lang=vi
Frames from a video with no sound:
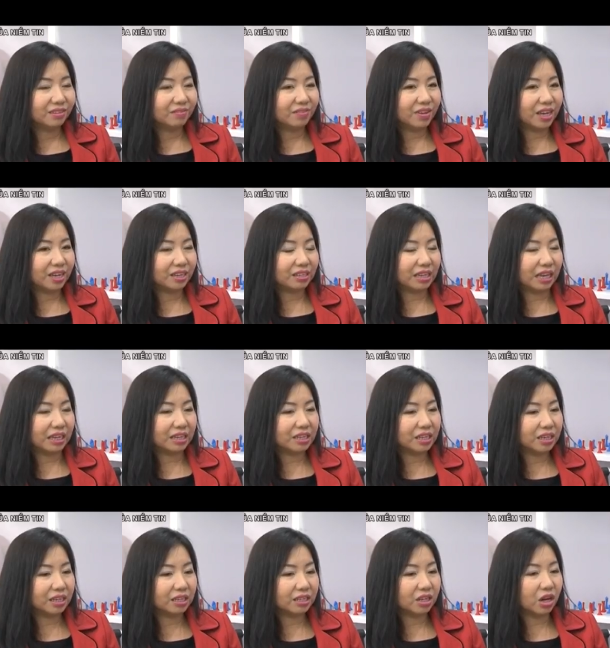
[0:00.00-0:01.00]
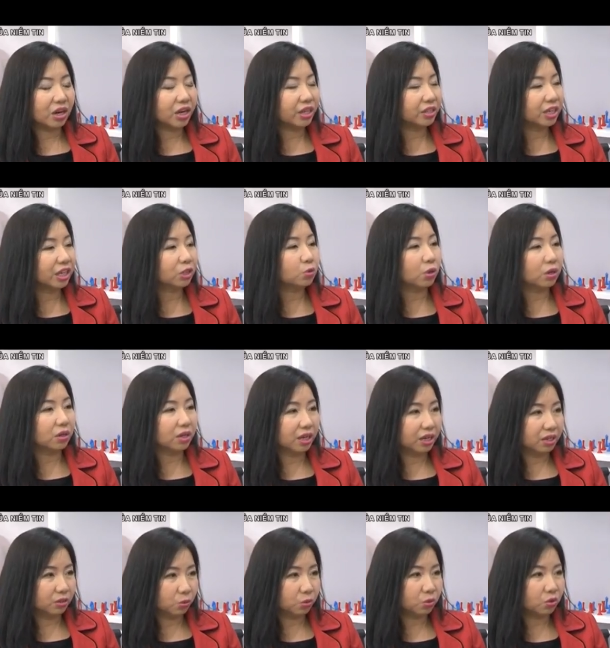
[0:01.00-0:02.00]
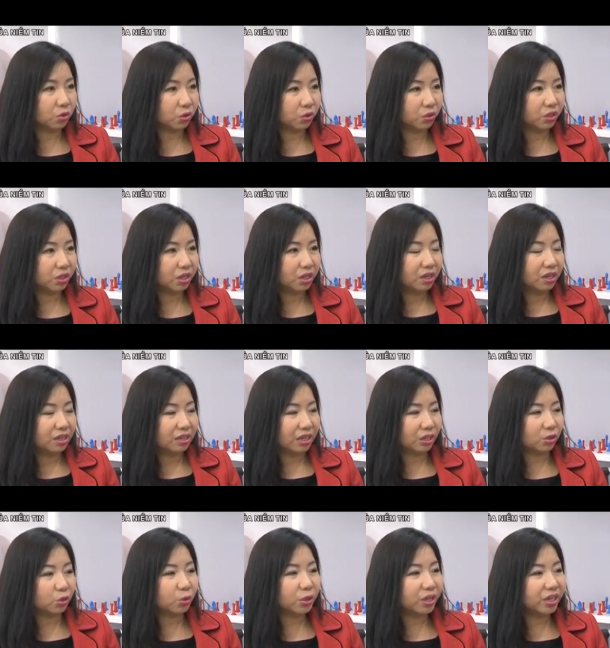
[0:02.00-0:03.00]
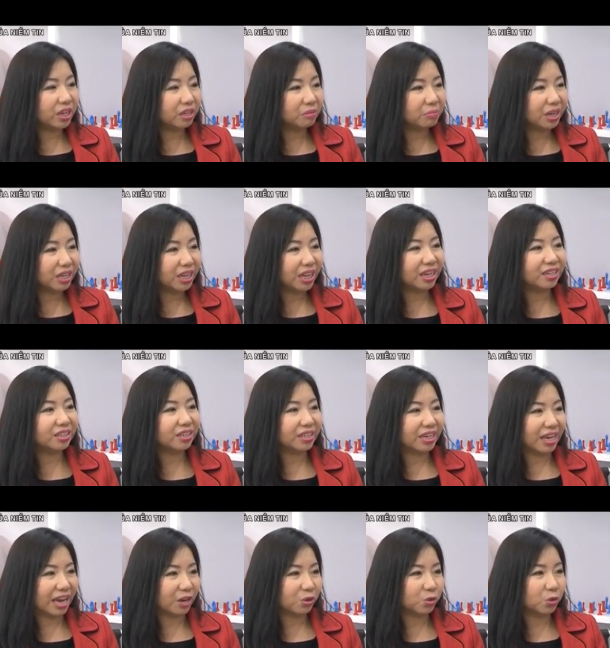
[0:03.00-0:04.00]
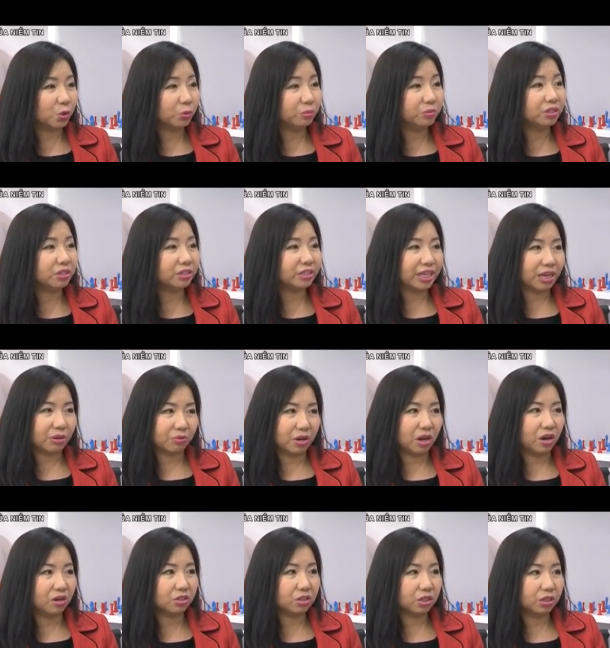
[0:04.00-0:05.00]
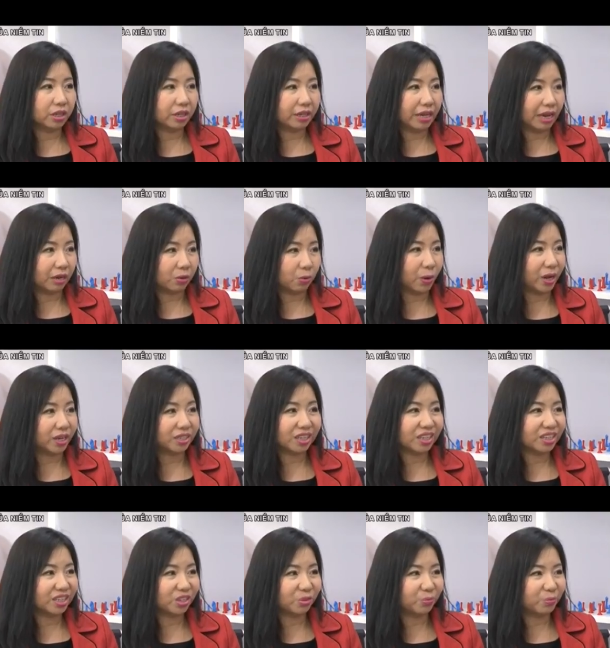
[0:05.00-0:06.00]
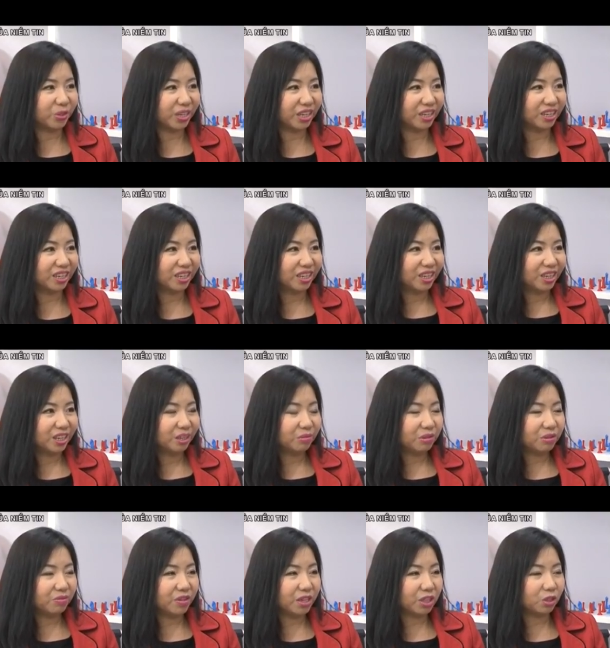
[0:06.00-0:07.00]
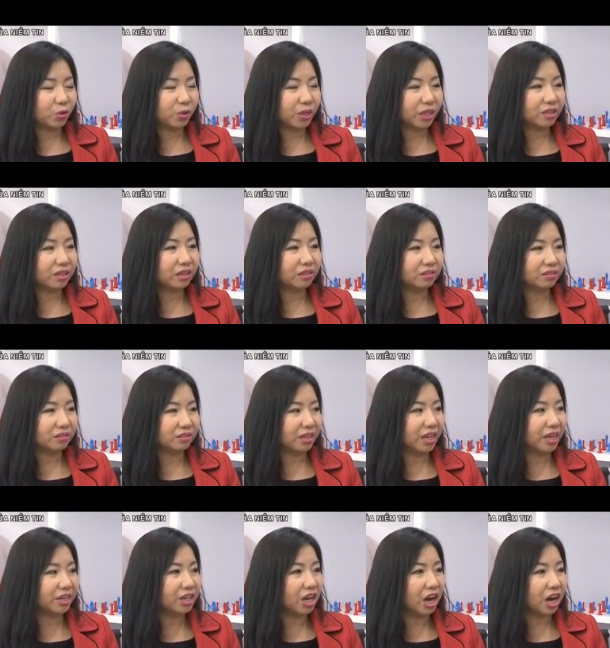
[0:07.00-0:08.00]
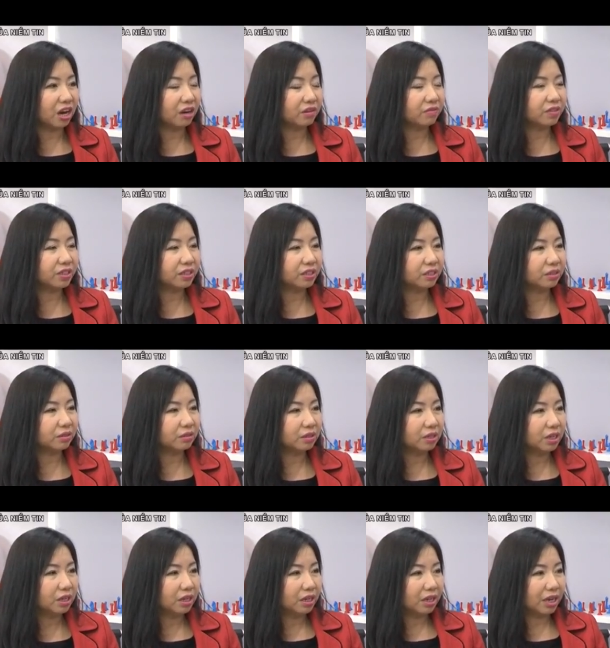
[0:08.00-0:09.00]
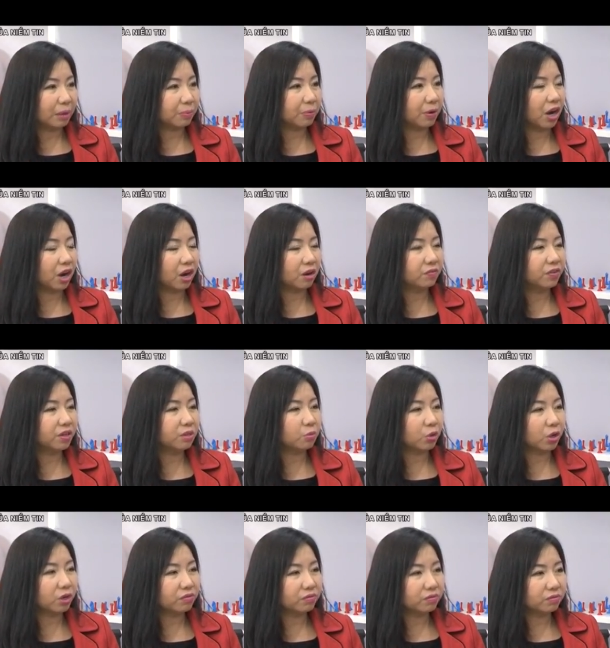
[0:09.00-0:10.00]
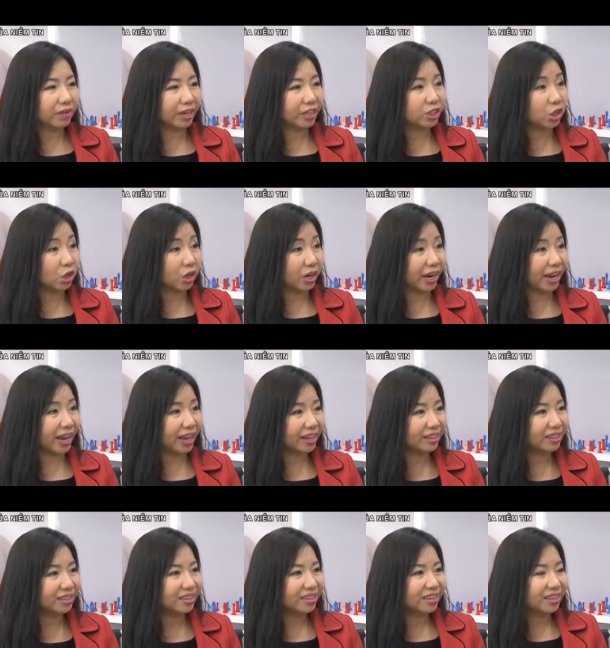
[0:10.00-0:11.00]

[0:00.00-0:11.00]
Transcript: và cái ờ, đó là những cái thuận lợi của tôi và tôi đi đến bất kỳ nơi nào cũng được chào đón rất là đàng hoàng rất là nồng nhiệt bởi vì tôi đã từng đến đó với gặp họ với một cái vai trò khác